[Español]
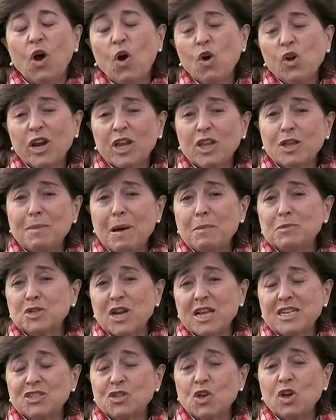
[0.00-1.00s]
Hoy
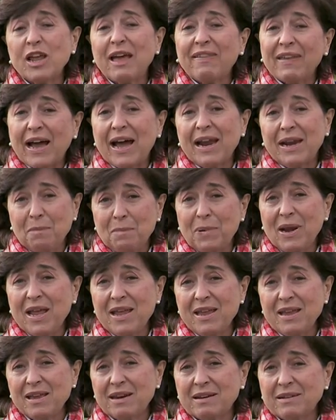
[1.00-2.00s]
retomamos la historia de Gary
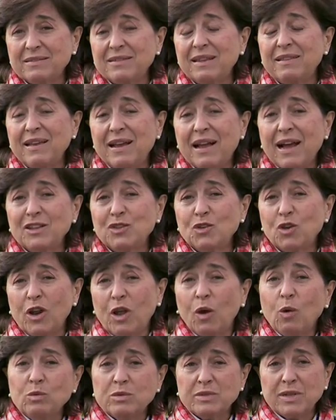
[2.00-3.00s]
Player,
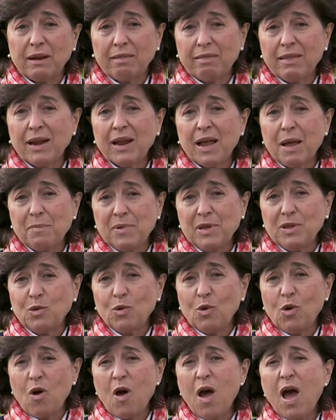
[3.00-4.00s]
dedicándole un tercer
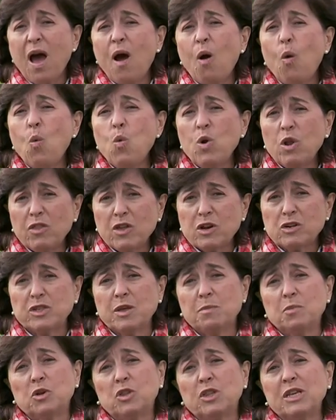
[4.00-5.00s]
capítulo a uno de
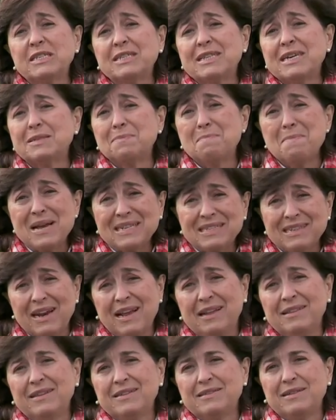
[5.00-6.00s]
los deportistas más
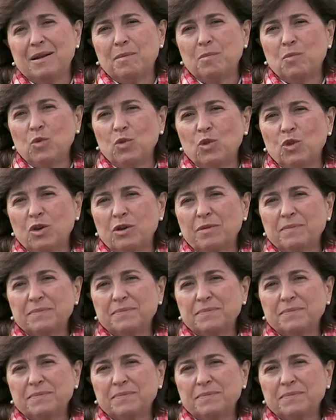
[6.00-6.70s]
grandes del mundo.